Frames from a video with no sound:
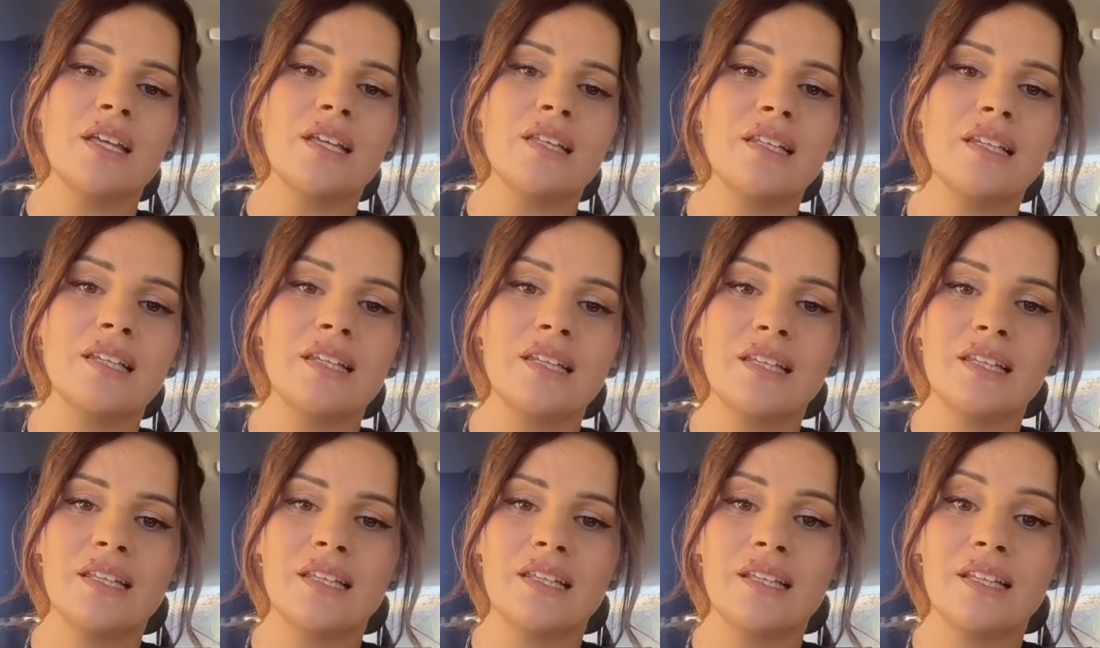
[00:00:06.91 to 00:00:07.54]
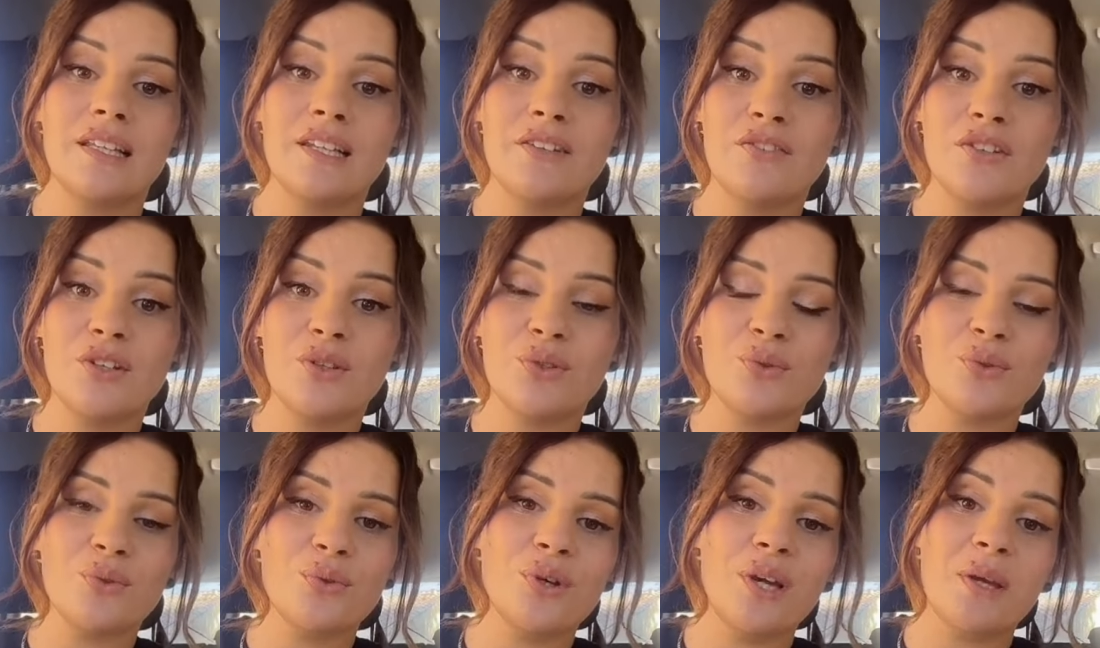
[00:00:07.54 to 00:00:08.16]
les les
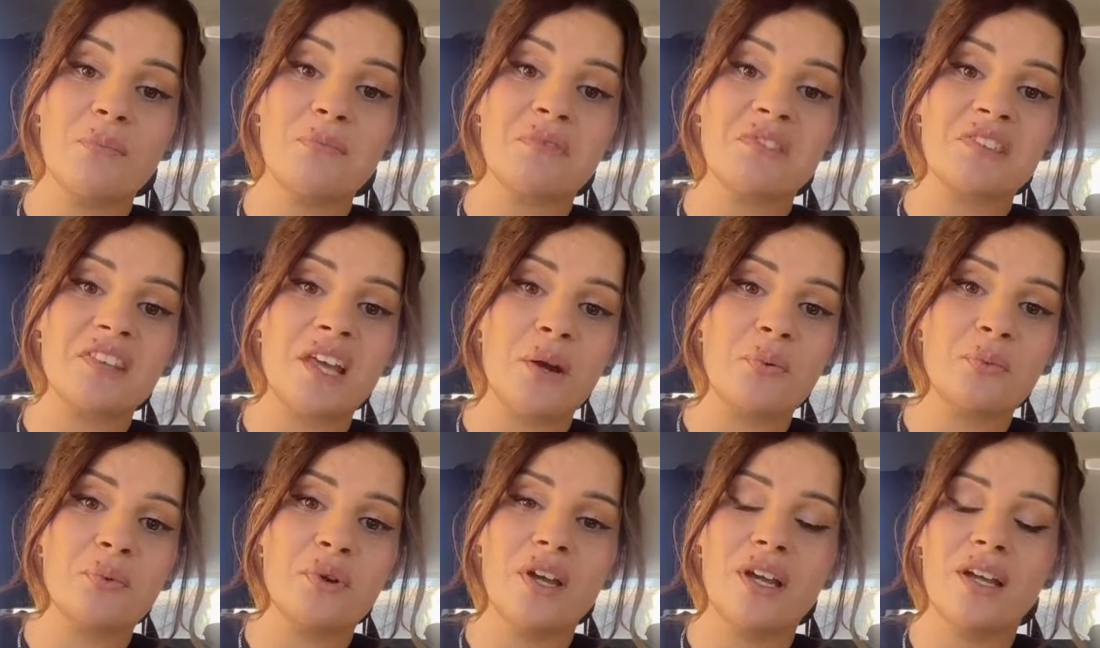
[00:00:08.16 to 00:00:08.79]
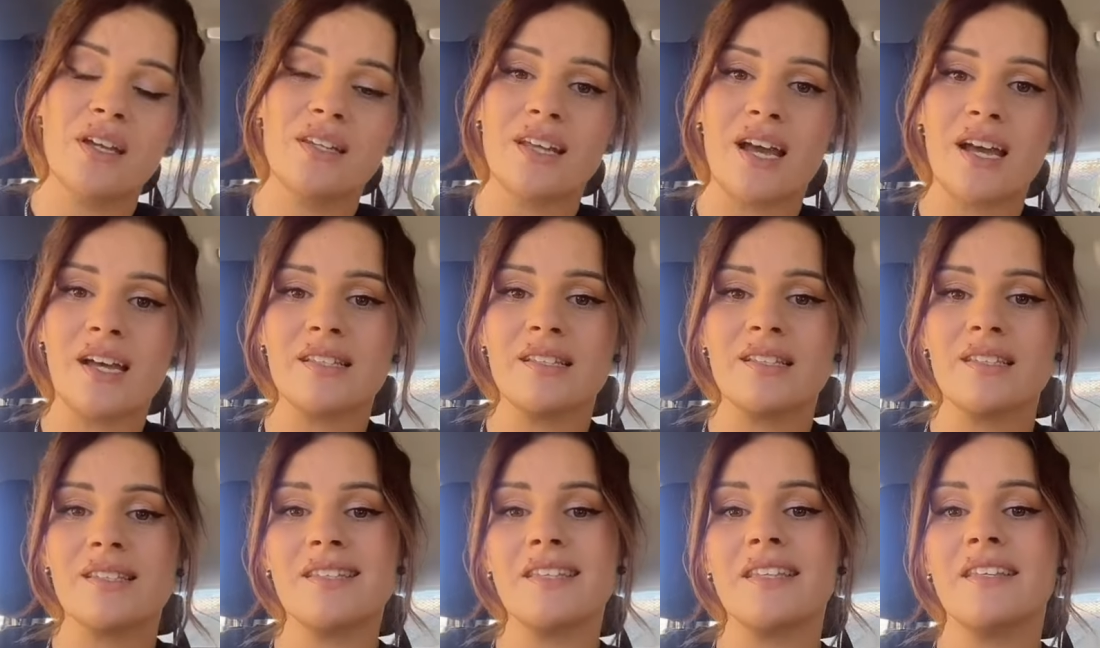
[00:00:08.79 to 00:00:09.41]
vidéos, ils Imtawen,
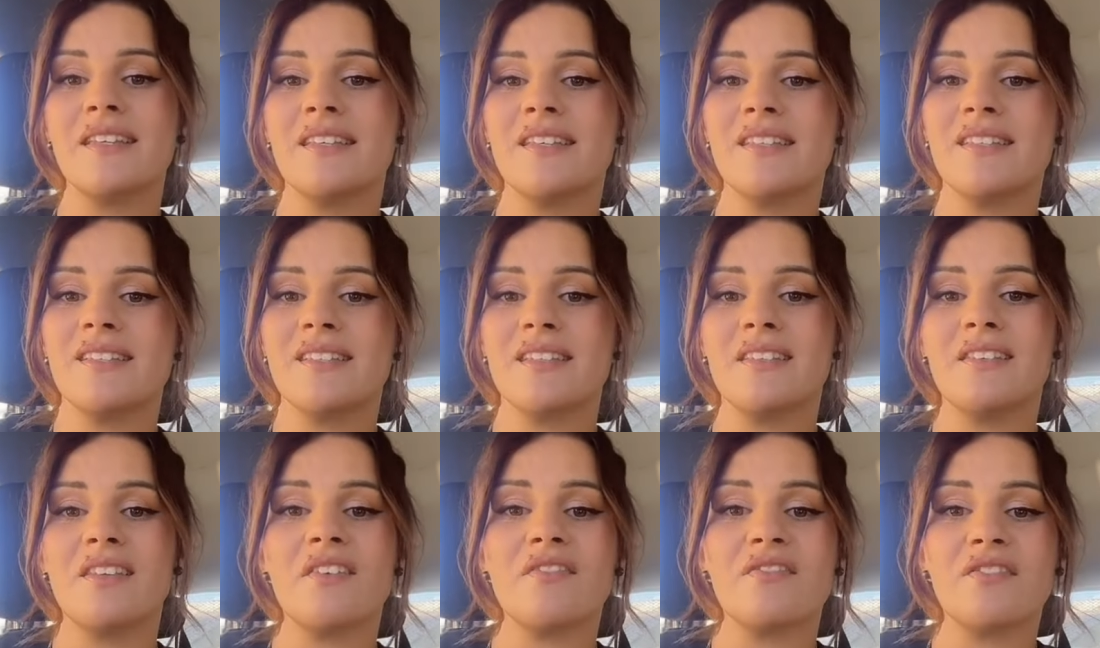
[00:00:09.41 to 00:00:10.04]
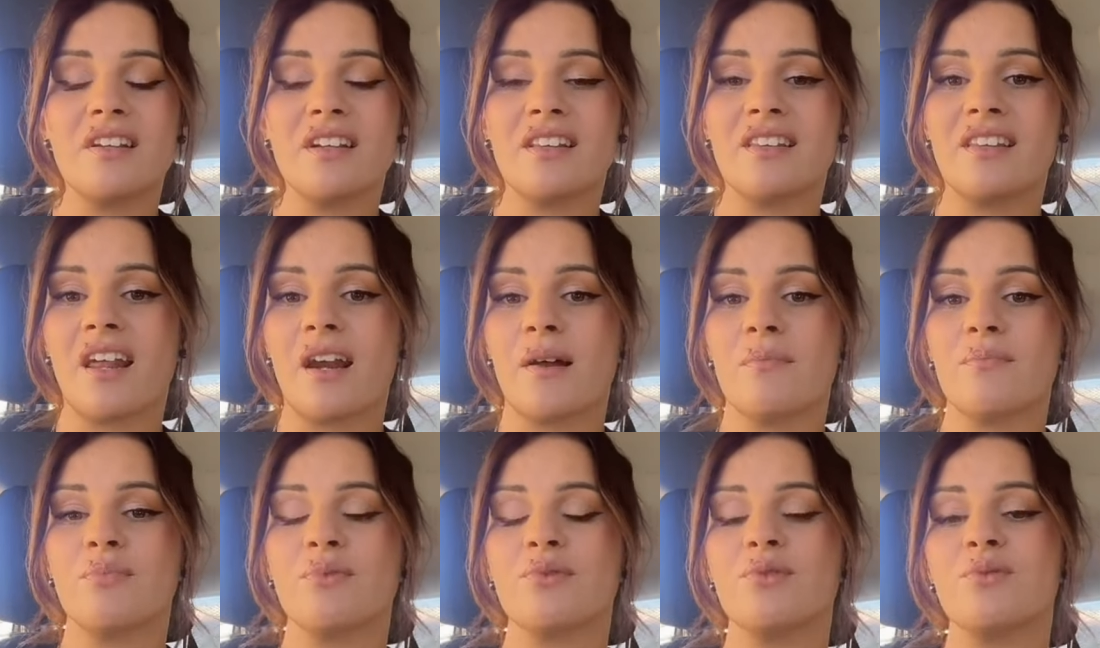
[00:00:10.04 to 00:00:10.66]
Khanziz, Delfzen
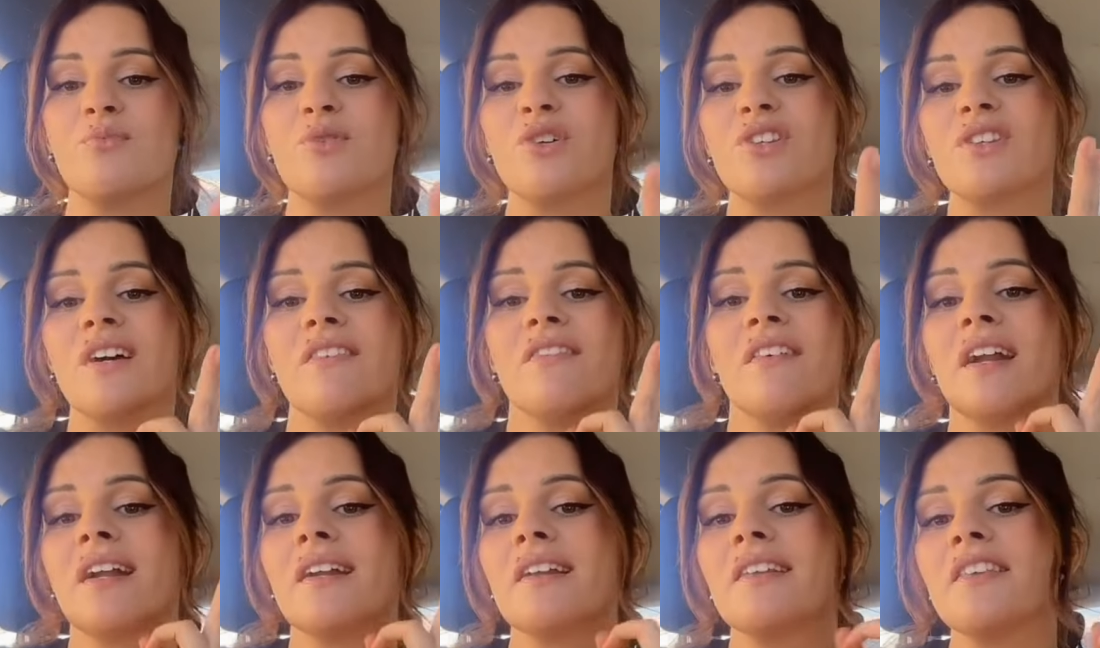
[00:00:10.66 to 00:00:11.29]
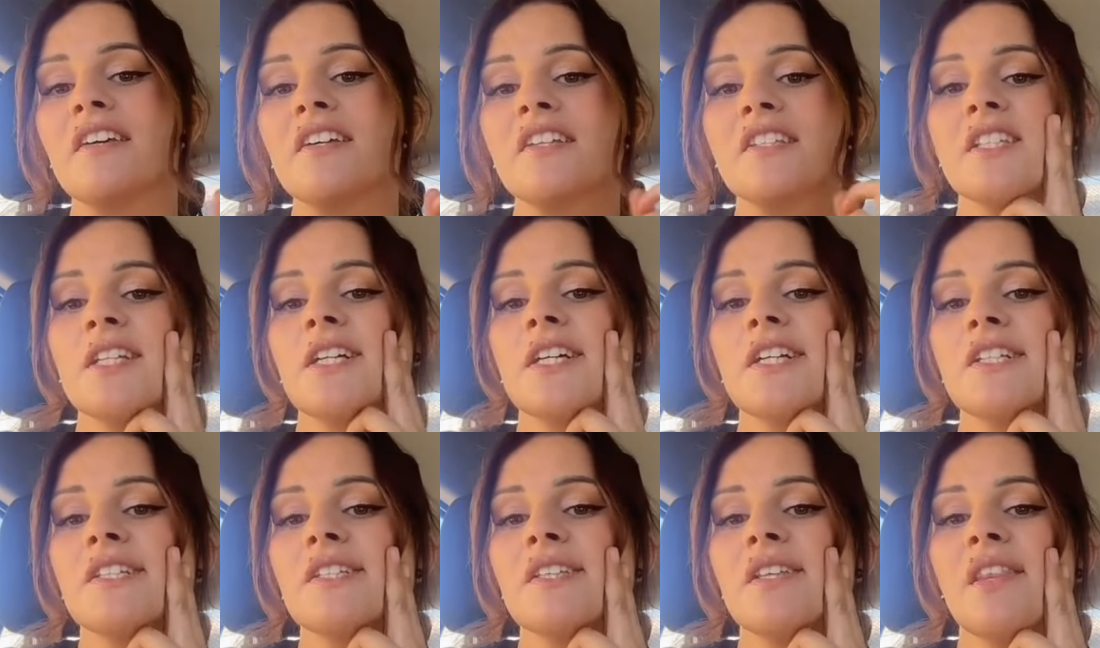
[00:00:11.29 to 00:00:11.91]
Daraput Murtavarani,
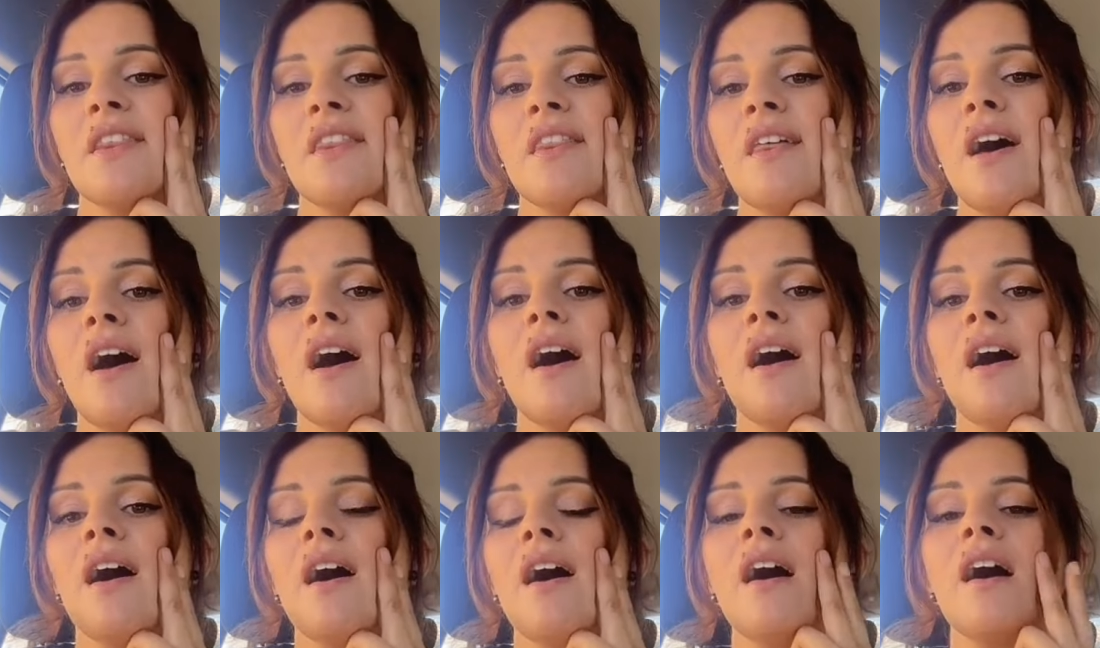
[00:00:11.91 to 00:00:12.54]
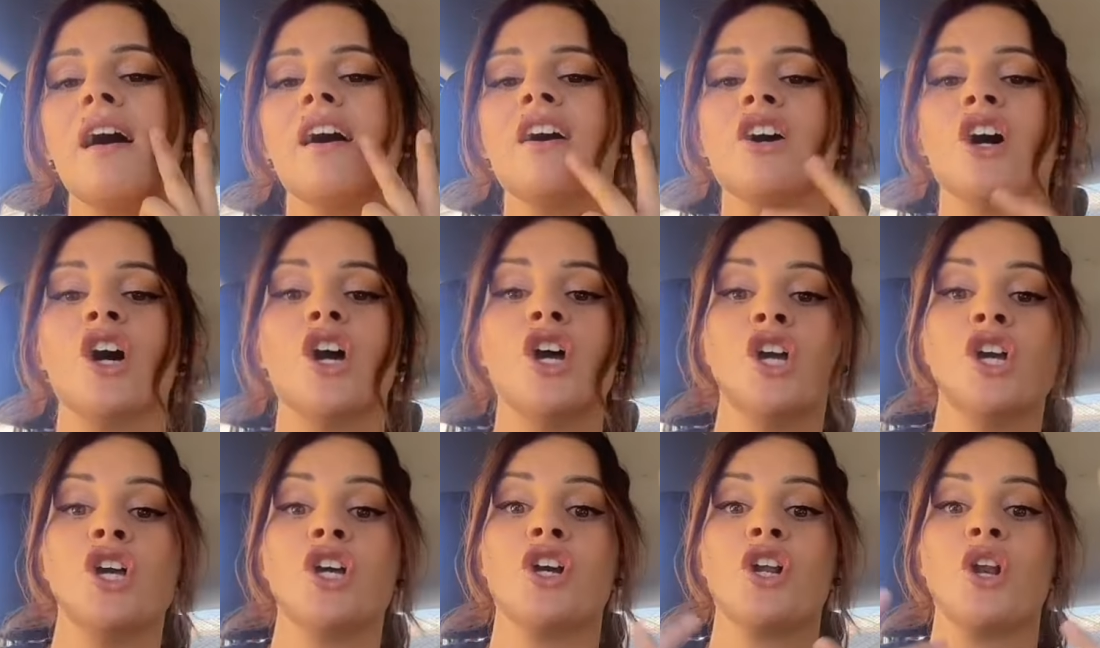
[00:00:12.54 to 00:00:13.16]
Tassarsenda,
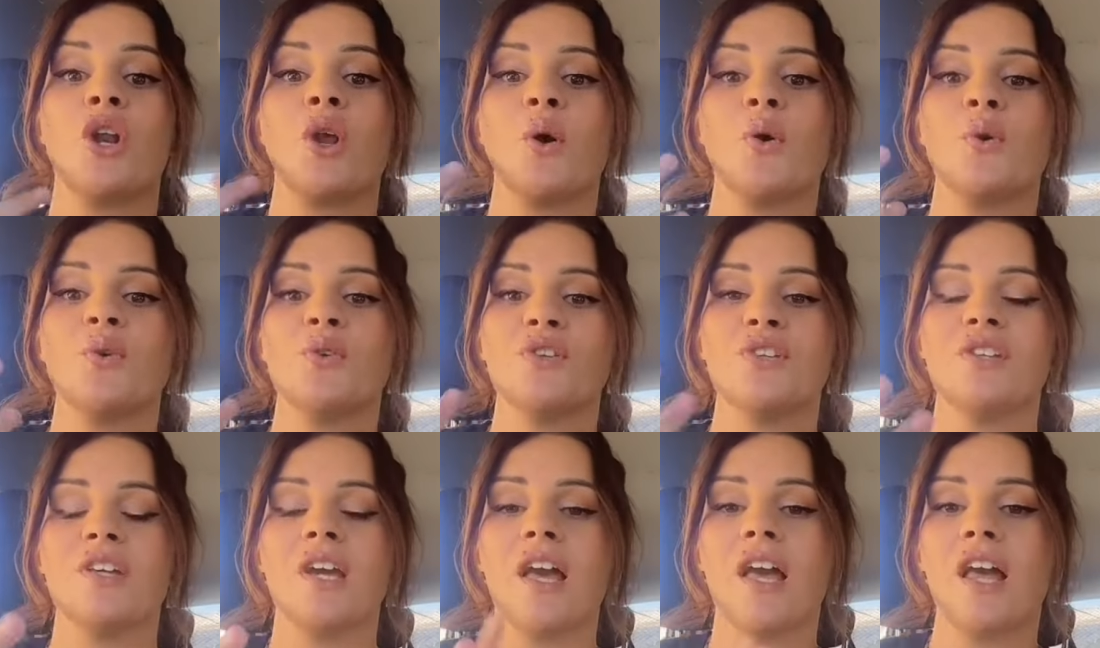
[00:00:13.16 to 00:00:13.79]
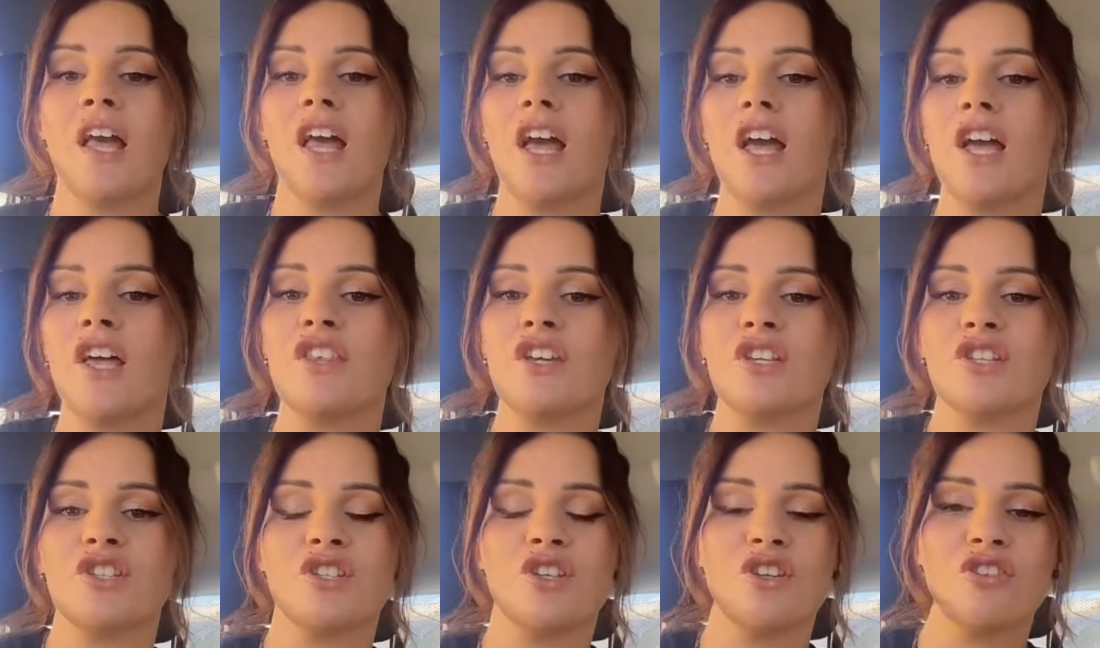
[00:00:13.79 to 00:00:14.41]
L'Roniet,
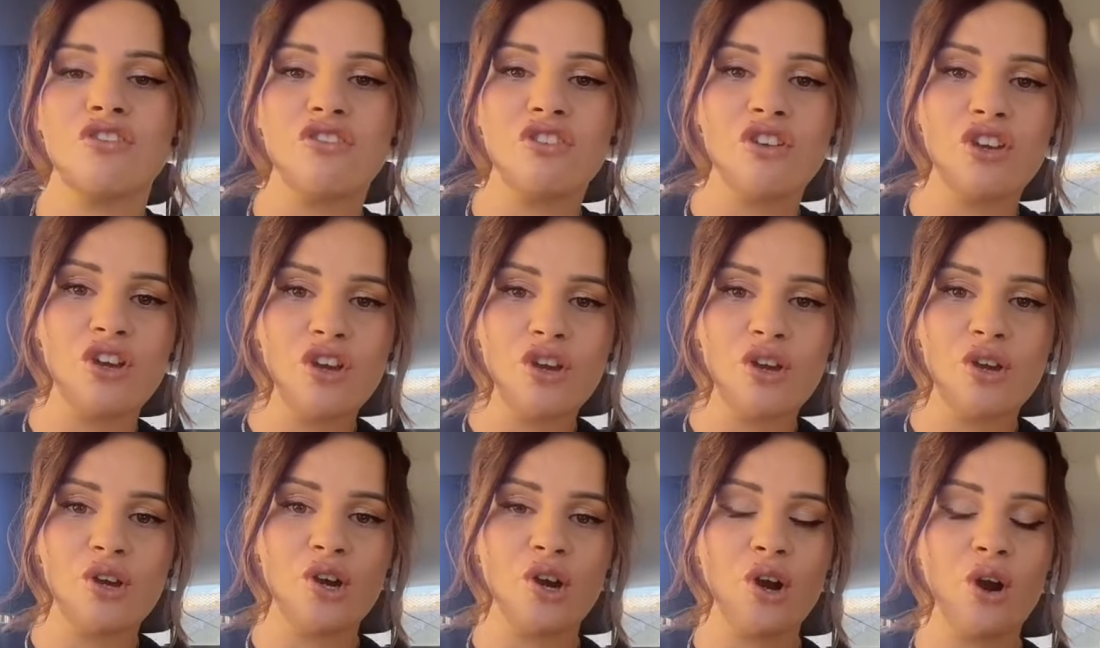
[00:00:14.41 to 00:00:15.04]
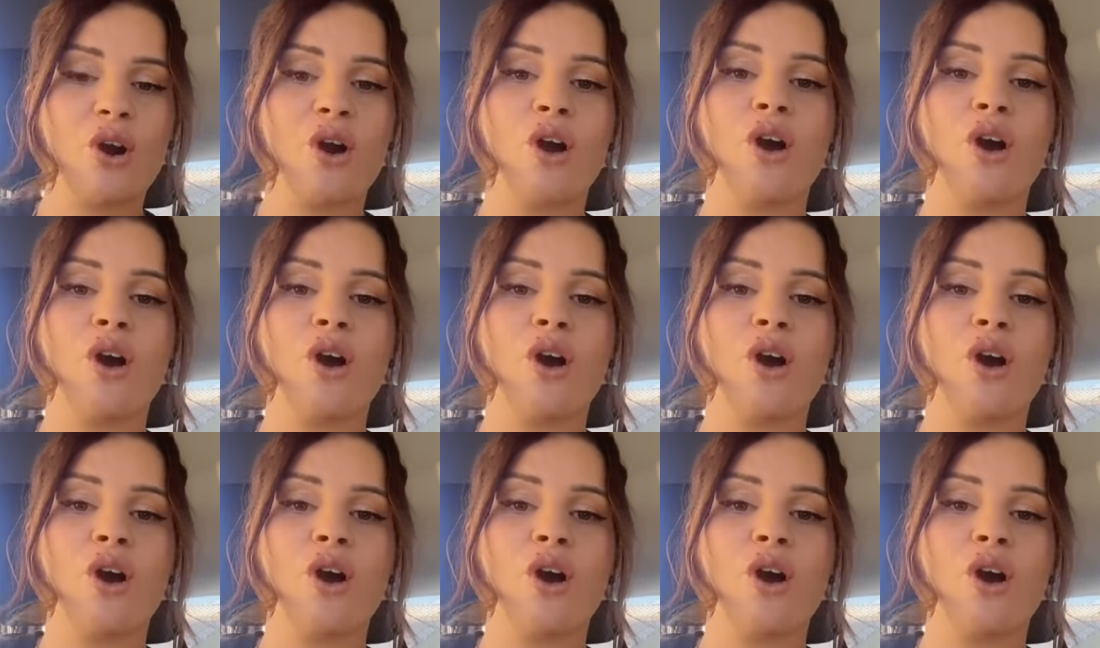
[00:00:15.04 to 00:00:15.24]
Tassidir,